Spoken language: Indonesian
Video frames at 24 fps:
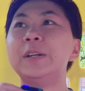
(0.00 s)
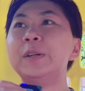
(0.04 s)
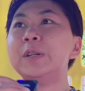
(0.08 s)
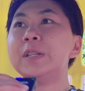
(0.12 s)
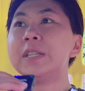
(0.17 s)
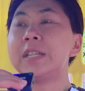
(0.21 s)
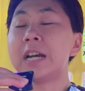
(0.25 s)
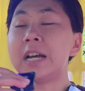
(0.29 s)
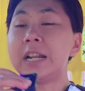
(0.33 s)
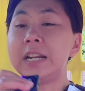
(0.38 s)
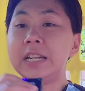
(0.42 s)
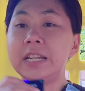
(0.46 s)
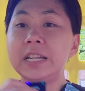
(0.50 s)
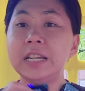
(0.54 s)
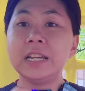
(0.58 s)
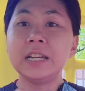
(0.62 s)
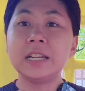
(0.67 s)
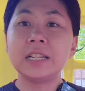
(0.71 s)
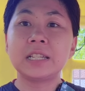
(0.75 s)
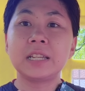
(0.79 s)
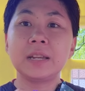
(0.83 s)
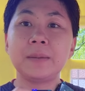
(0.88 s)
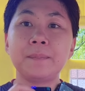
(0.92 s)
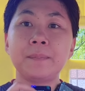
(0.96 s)
aduh
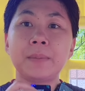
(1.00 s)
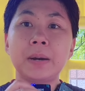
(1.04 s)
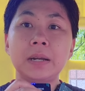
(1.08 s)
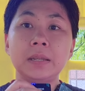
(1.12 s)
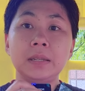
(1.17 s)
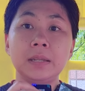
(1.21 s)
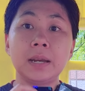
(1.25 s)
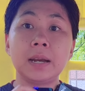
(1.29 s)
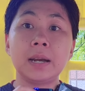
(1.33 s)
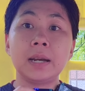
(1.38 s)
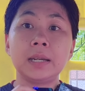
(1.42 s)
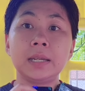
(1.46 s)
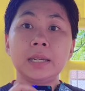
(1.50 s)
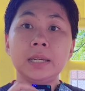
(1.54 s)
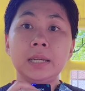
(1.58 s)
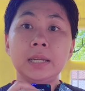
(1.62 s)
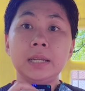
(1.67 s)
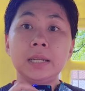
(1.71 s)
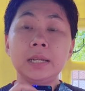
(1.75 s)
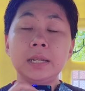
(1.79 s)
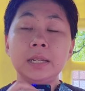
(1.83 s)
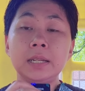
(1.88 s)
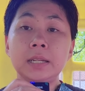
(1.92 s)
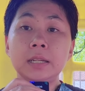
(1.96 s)
jadi si mbaknya
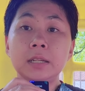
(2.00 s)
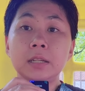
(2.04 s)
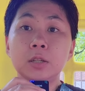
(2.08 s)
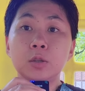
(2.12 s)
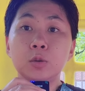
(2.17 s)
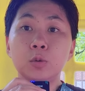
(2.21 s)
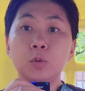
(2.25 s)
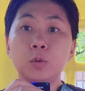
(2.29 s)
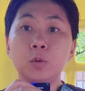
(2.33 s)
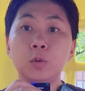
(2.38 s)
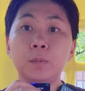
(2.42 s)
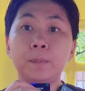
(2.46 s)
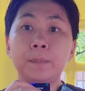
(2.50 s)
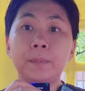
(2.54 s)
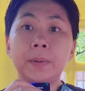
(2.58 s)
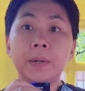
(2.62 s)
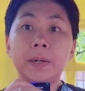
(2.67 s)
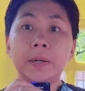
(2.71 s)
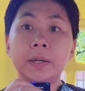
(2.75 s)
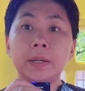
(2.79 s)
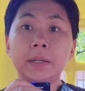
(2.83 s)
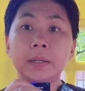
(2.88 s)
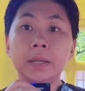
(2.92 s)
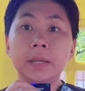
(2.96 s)
ini disuruh
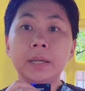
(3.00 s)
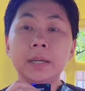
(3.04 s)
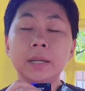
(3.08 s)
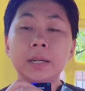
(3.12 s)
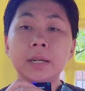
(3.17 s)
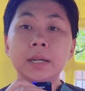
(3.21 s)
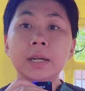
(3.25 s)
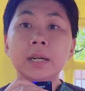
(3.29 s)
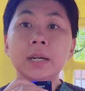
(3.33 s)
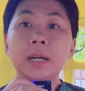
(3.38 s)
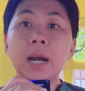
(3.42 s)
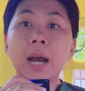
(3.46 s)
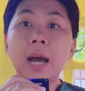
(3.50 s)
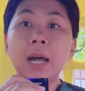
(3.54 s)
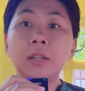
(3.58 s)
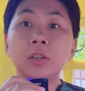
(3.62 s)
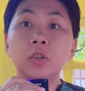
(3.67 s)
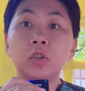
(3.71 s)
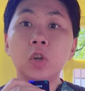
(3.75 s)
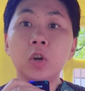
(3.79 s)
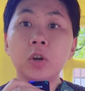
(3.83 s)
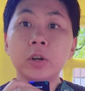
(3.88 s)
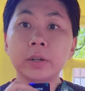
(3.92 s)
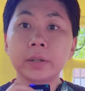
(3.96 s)
pergi ke
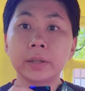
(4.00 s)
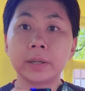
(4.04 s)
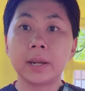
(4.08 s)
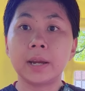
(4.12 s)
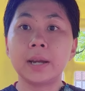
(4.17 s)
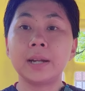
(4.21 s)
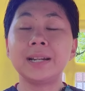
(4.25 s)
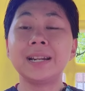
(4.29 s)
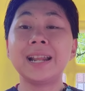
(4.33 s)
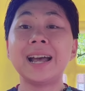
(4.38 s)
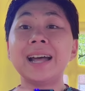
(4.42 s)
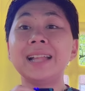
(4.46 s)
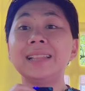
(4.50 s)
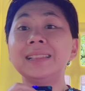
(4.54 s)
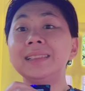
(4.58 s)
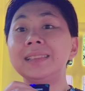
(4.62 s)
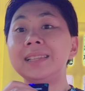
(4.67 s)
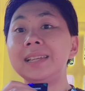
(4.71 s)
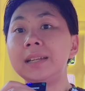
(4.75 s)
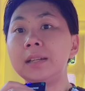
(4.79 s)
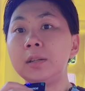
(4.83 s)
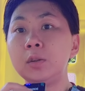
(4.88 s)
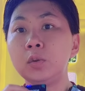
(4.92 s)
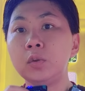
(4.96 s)
kantornya dan
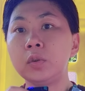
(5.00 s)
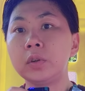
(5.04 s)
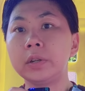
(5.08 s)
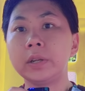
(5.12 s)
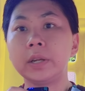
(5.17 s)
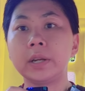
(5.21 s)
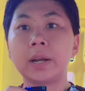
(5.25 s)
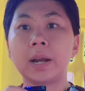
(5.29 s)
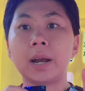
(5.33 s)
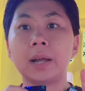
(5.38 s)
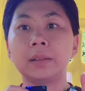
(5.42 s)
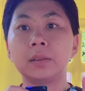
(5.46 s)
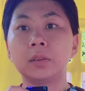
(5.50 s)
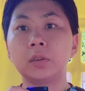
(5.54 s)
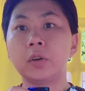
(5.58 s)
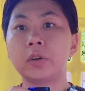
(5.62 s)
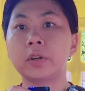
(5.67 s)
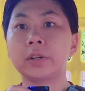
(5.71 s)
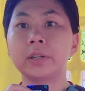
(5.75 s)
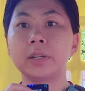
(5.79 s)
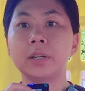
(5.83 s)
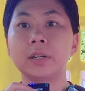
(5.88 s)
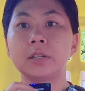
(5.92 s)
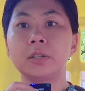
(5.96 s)
tidur di
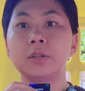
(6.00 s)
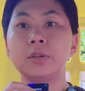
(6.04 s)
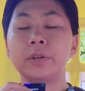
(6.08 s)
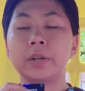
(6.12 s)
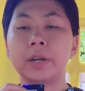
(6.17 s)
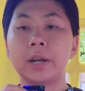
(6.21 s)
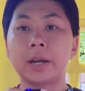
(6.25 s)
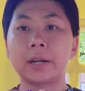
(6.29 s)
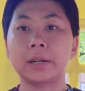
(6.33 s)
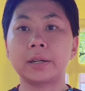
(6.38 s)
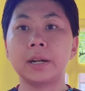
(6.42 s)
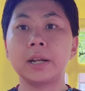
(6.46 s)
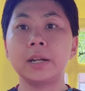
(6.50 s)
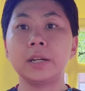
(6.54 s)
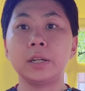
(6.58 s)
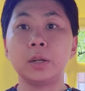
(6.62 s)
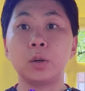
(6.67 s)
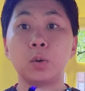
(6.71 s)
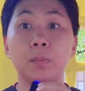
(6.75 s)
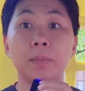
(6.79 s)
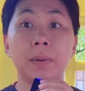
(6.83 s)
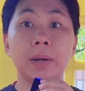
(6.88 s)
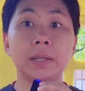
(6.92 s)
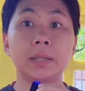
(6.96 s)
kantornya cuy karena di
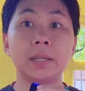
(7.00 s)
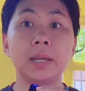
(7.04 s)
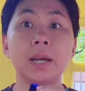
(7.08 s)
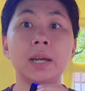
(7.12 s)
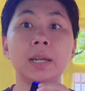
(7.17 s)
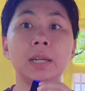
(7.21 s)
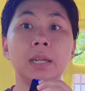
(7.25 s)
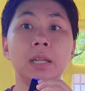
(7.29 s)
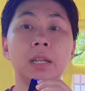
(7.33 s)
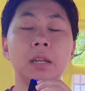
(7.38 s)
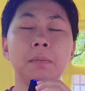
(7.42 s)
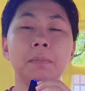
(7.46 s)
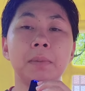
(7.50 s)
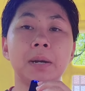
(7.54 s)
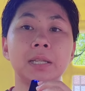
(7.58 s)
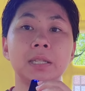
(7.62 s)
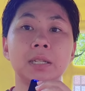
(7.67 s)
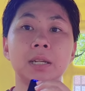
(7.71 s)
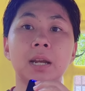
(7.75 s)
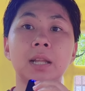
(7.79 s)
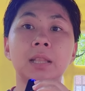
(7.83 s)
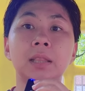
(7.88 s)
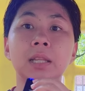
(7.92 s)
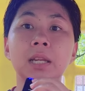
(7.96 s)
rumahnya ini
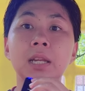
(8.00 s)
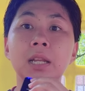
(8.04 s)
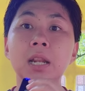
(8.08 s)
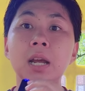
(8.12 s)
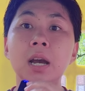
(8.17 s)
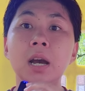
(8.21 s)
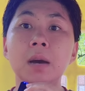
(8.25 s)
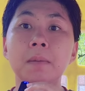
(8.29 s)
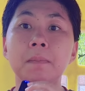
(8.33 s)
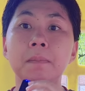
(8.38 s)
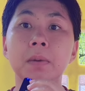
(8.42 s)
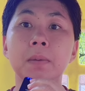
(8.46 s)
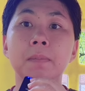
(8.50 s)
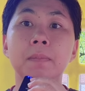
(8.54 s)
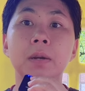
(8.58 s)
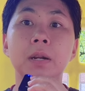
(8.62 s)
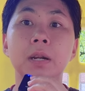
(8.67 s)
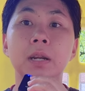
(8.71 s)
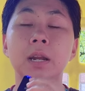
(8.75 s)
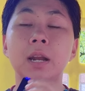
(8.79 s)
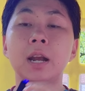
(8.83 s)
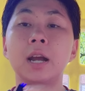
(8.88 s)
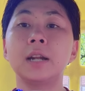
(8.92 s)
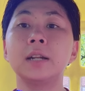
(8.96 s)
majikan tidak
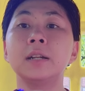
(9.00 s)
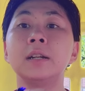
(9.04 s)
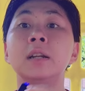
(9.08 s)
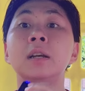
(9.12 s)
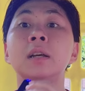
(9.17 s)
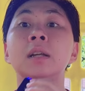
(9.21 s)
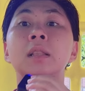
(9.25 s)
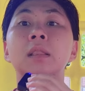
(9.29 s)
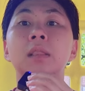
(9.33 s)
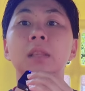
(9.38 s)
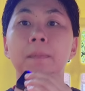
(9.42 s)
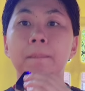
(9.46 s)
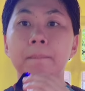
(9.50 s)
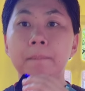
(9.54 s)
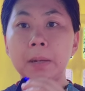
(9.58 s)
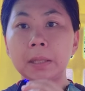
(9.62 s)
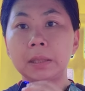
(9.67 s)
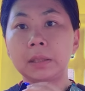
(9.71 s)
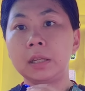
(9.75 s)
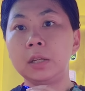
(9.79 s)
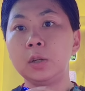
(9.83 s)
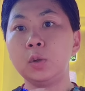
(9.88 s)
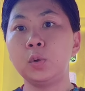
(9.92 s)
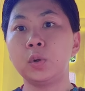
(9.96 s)
memberikan
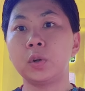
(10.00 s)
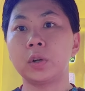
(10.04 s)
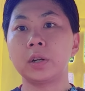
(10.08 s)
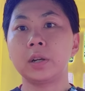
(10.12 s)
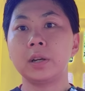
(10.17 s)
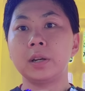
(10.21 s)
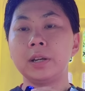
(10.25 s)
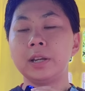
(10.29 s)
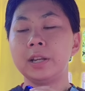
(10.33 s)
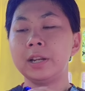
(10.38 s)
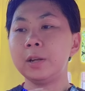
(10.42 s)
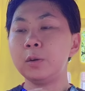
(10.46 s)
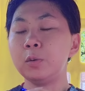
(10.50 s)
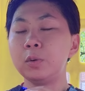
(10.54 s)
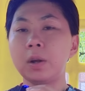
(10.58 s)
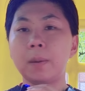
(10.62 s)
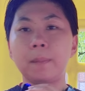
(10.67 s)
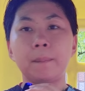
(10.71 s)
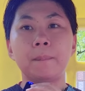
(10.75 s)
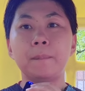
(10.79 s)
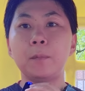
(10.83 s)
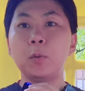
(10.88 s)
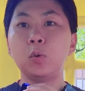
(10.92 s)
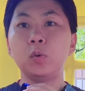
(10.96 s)
tempat tidur ini
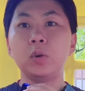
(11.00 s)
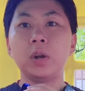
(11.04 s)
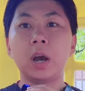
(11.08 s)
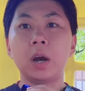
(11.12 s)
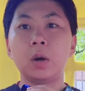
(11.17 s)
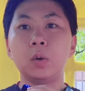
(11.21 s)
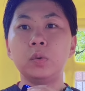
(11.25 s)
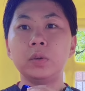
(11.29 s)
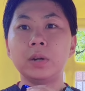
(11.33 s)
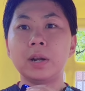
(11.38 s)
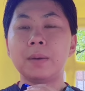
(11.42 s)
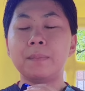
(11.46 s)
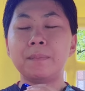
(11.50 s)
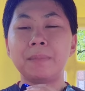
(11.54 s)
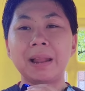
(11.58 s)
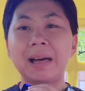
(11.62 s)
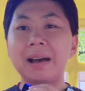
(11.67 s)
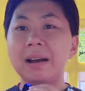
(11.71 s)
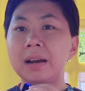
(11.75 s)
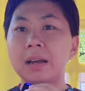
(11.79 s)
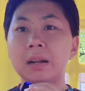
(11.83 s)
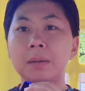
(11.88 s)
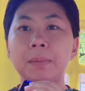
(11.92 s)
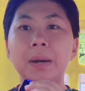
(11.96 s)
udah udah udah
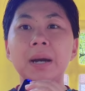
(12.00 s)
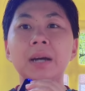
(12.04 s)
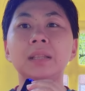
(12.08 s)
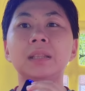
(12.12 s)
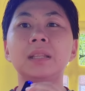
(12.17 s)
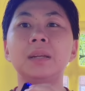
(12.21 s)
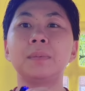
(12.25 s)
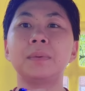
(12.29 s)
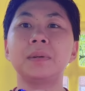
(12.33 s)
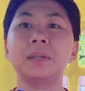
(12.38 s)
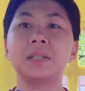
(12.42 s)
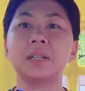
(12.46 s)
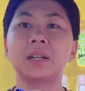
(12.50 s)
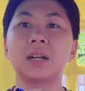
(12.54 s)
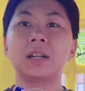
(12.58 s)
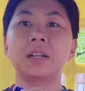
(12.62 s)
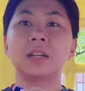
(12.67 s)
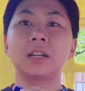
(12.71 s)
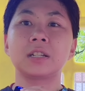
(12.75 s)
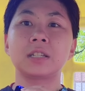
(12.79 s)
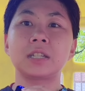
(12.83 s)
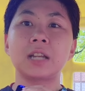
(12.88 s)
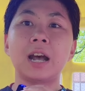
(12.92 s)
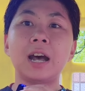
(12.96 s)
melanggar banget nih
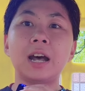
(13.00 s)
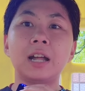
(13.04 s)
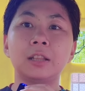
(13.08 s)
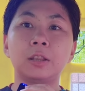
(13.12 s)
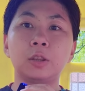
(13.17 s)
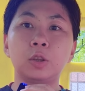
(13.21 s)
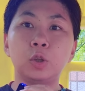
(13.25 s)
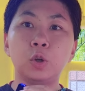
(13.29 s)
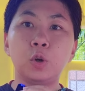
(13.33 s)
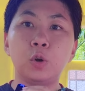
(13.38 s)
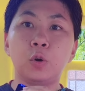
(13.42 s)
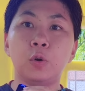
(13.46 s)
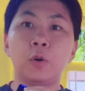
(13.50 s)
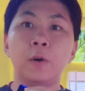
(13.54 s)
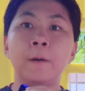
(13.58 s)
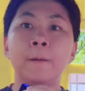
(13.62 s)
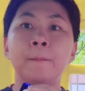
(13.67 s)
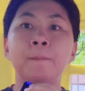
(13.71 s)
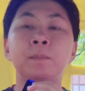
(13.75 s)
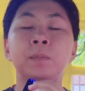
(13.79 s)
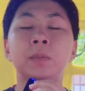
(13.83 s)
majikannya satu